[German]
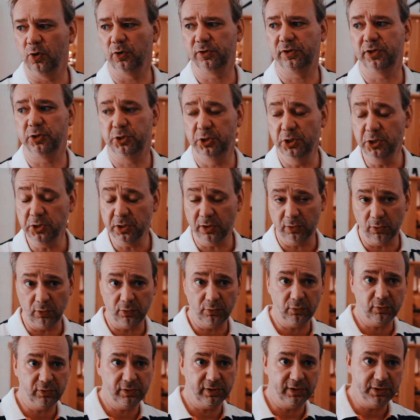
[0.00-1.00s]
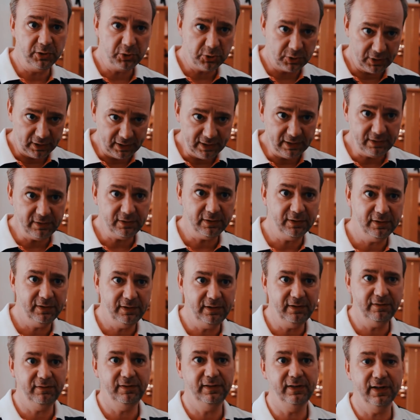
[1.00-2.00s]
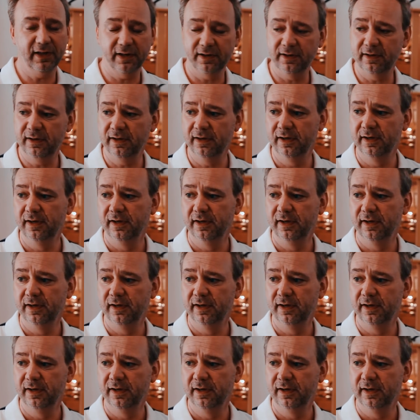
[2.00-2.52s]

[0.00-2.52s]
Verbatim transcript: auch die Schießstandordnung drin steht, die Sie dann